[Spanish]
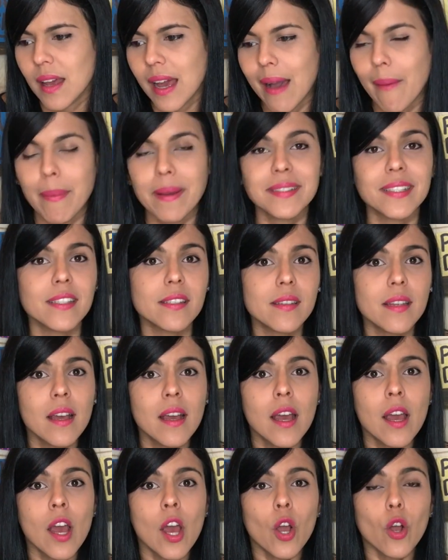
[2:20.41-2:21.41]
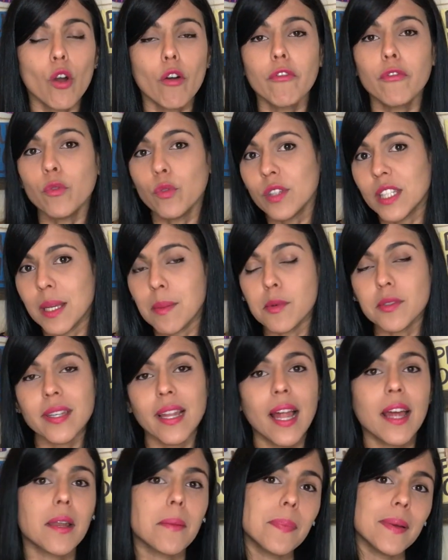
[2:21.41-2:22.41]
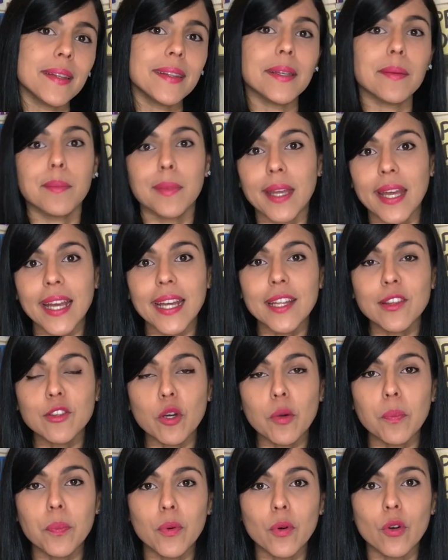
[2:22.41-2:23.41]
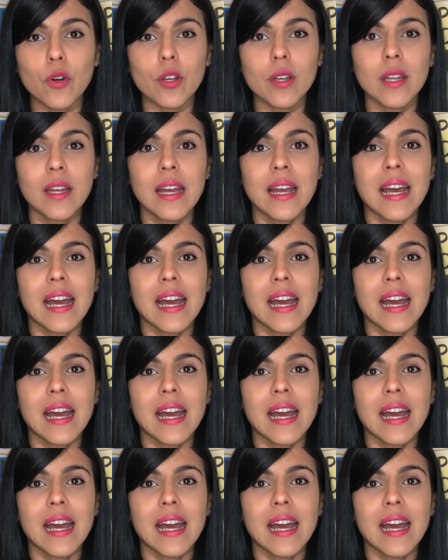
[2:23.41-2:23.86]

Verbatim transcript: A veces confundimos el arrepentimiento por